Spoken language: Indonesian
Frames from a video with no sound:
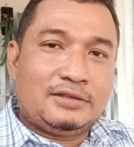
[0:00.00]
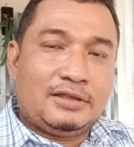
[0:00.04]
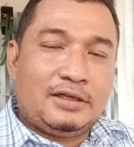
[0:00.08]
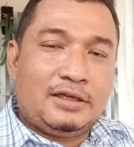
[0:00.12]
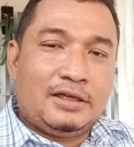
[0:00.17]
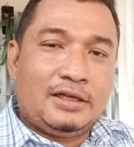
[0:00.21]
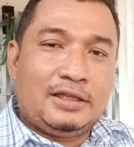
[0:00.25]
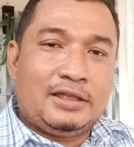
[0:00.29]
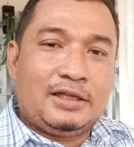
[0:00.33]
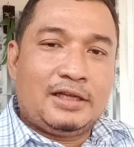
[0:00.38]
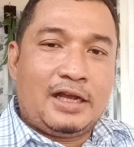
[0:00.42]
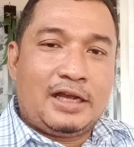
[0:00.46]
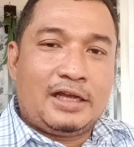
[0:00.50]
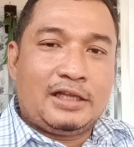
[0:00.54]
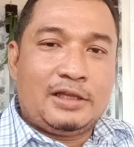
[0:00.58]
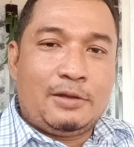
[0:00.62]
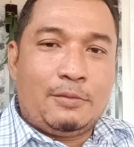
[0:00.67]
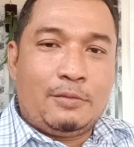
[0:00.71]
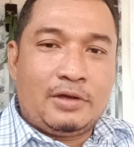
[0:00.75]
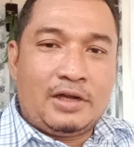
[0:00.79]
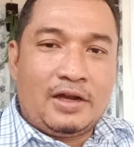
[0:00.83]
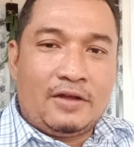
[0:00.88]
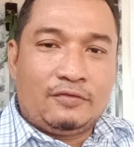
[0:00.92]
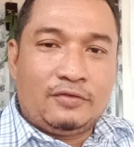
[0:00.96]
Jadi ketika kita
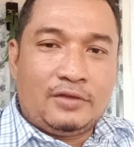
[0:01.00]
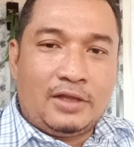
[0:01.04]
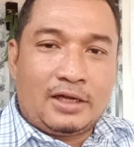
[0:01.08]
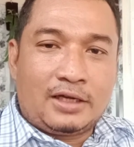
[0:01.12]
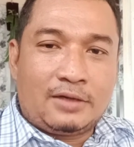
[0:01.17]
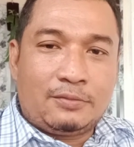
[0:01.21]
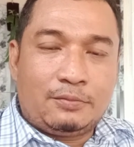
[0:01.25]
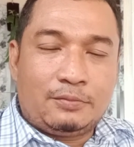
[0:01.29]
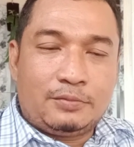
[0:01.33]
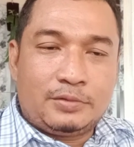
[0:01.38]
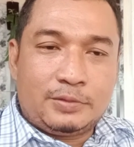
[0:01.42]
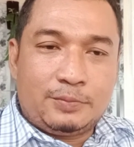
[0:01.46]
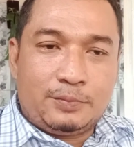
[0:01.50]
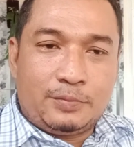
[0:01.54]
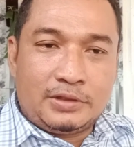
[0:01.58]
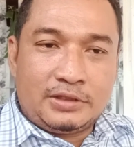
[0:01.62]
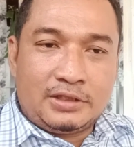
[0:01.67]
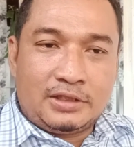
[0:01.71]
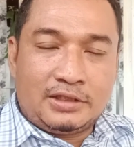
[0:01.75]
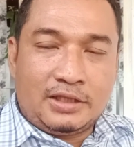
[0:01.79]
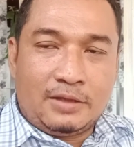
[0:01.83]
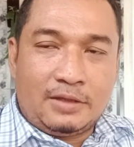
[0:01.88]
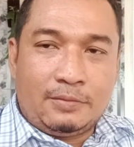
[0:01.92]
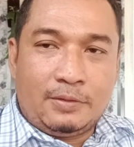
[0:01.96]
mendaftar
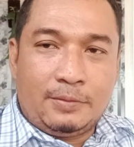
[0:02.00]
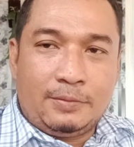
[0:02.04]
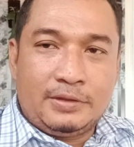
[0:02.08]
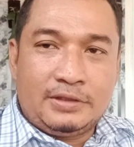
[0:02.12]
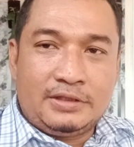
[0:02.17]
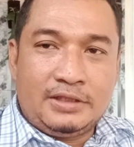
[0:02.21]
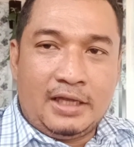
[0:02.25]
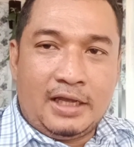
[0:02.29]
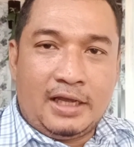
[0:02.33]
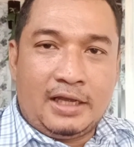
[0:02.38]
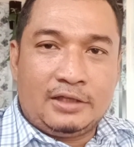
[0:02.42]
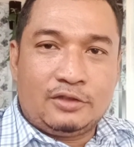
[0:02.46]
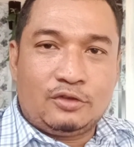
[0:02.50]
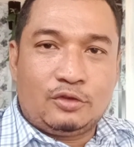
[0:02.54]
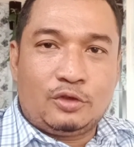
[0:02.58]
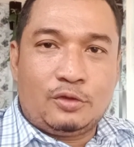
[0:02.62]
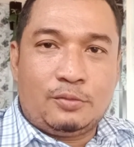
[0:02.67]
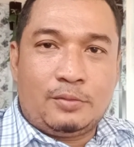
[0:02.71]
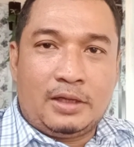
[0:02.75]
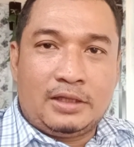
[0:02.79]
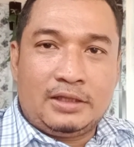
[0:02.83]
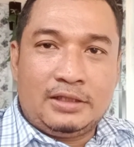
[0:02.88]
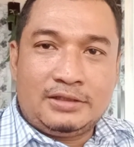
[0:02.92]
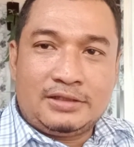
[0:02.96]
peserta BPJS,
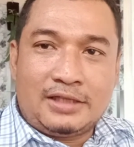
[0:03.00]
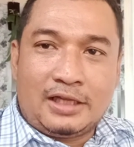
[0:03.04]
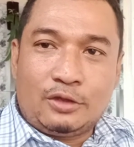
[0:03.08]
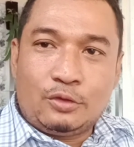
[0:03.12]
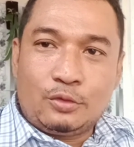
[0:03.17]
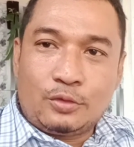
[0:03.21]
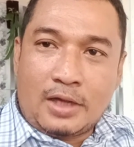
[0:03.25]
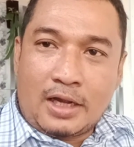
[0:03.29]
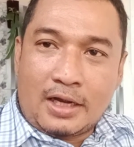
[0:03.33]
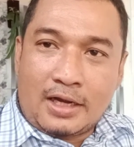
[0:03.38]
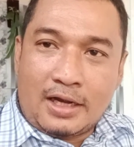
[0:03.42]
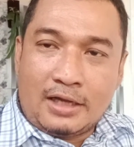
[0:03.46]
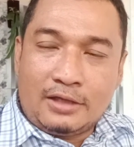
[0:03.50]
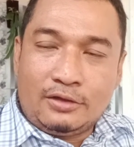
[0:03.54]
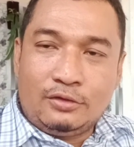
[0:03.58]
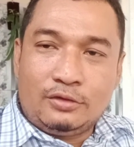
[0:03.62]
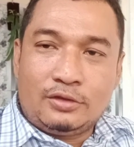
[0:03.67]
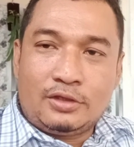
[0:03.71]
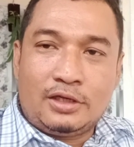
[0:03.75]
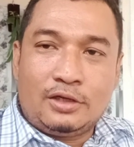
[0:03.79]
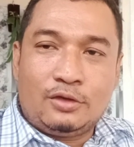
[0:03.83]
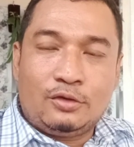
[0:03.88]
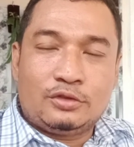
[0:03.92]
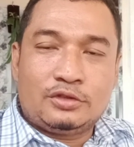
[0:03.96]
otomatis satu KK itu
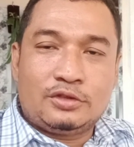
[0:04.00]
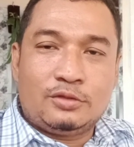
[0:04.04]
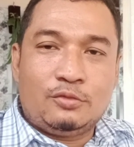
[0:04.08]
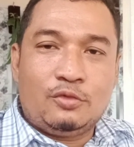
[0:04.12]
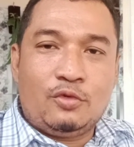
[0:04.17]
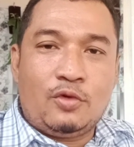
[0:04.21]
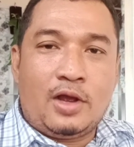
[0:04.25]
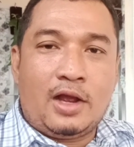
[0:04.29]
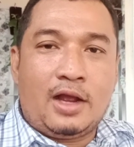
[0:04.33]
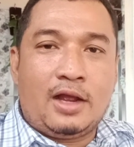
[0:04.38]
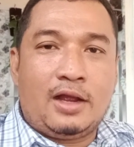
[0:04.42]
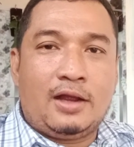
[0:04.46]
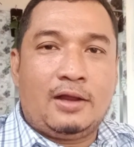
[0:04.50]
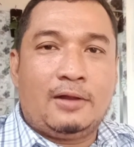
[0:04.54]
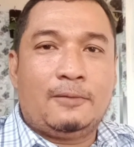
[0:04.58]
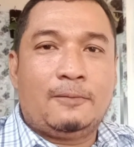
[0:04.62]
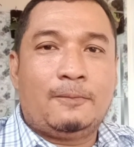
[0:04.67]
terikut semua.